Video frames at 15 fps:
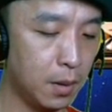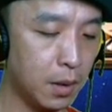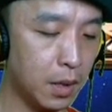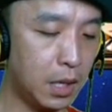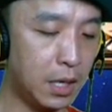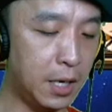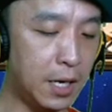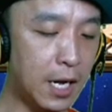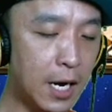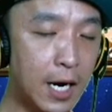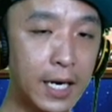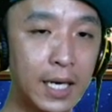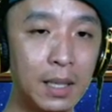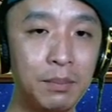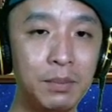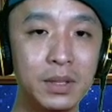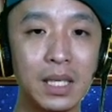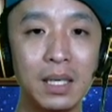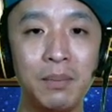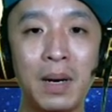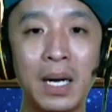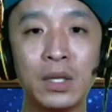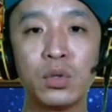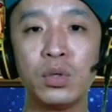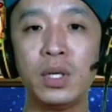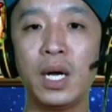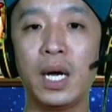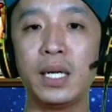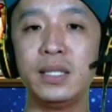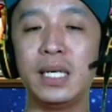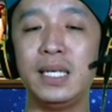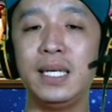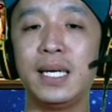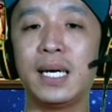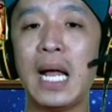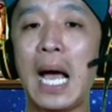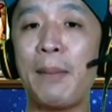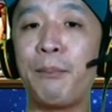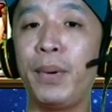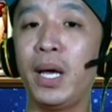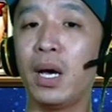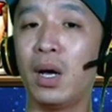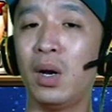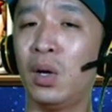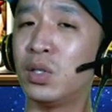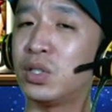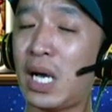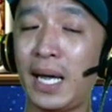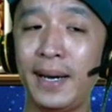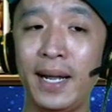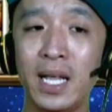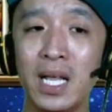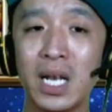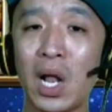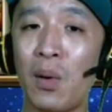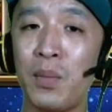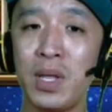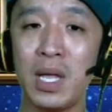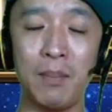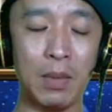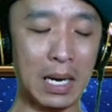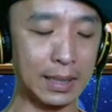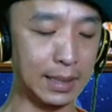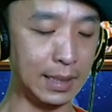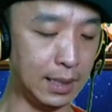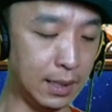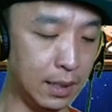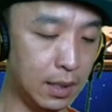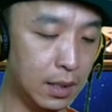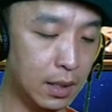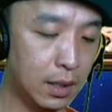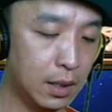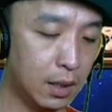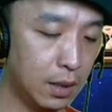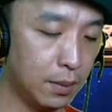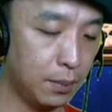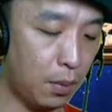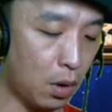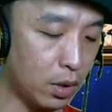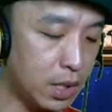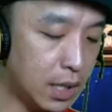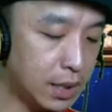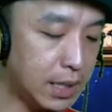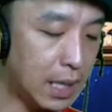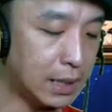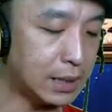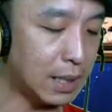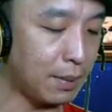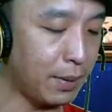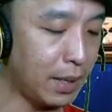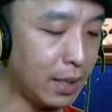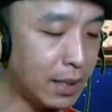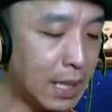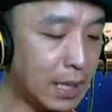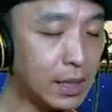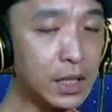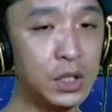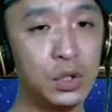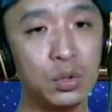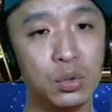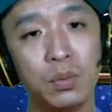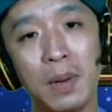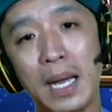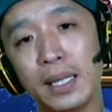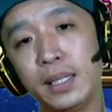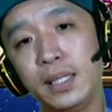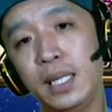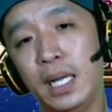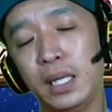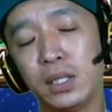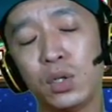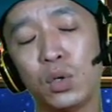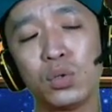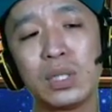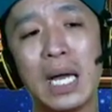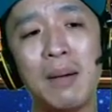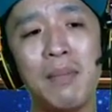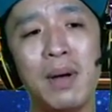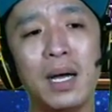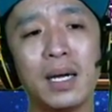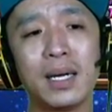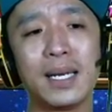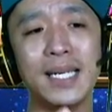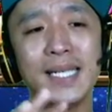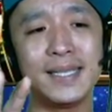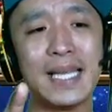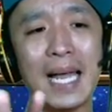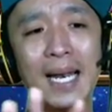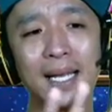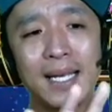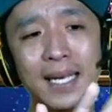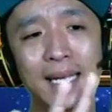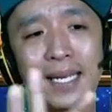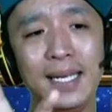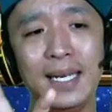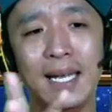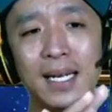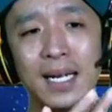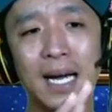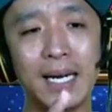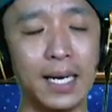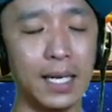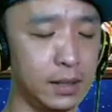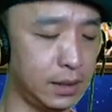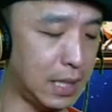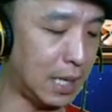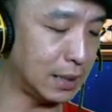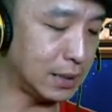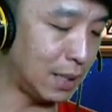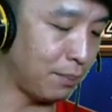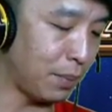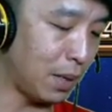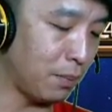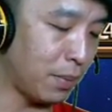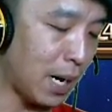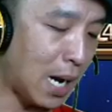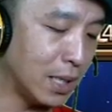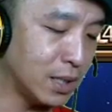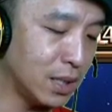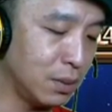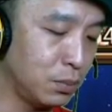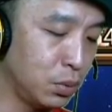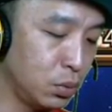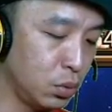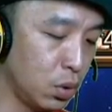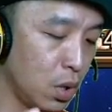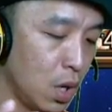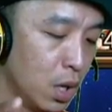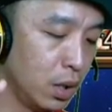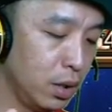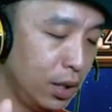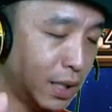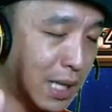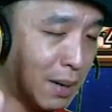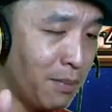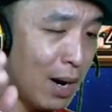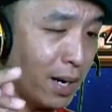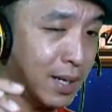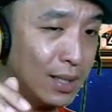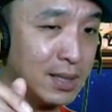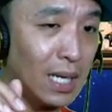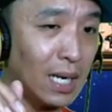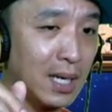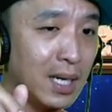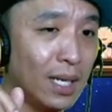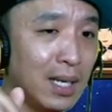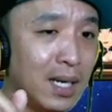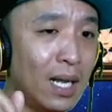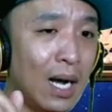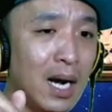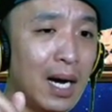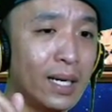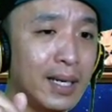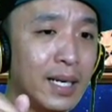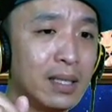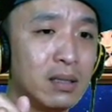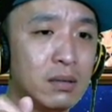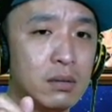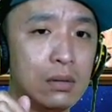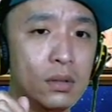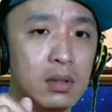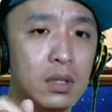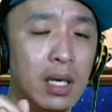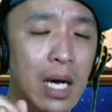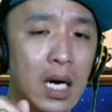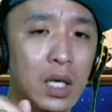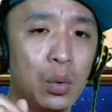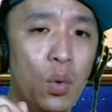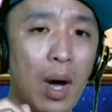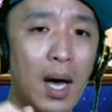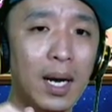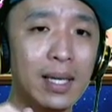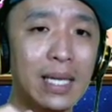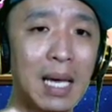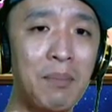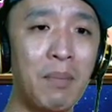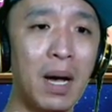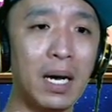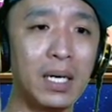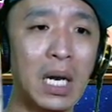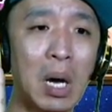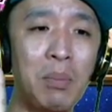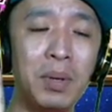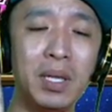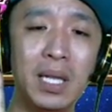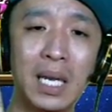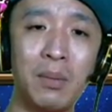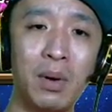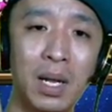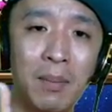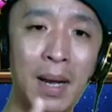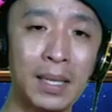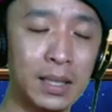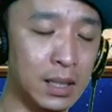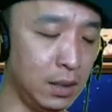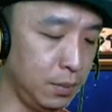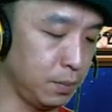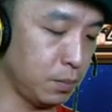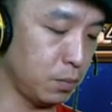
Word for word: kiri dan kanan bisa dibantu dengan jadikan HP kalau seandainya Naomi-nya mati. Pokoknya jangan sampai kena tinju mati deh. Terutama kristal kiri dan kanan jangan sampai berhasil bunuh. Ditembak kristal kiri dan kanan, ya dua kali tembak Naomi tidak boleh mati.